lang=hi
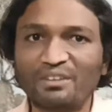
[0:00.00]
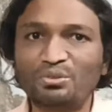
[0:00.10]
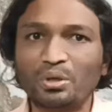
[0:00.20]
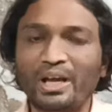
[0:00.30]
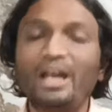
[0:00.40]

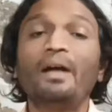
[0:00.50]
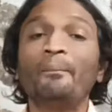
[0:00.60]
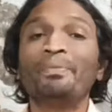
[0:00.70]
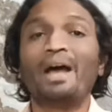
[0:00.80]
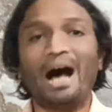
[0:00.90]
जो है
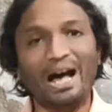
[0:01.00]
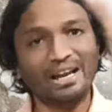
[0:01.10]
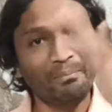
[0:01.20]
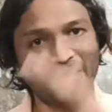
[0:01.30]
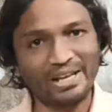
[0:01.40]
आर
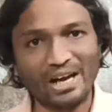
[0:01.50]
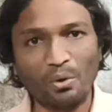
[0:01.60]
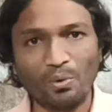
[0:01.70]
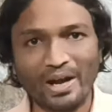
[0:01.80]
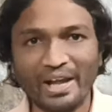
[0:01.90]
लिखा
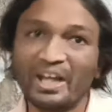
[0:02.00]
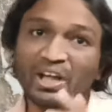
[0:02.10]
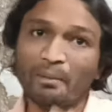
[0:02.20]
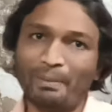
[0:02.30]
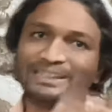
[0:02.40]
हुआ है
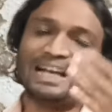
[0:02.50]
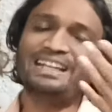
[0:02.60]
बता दें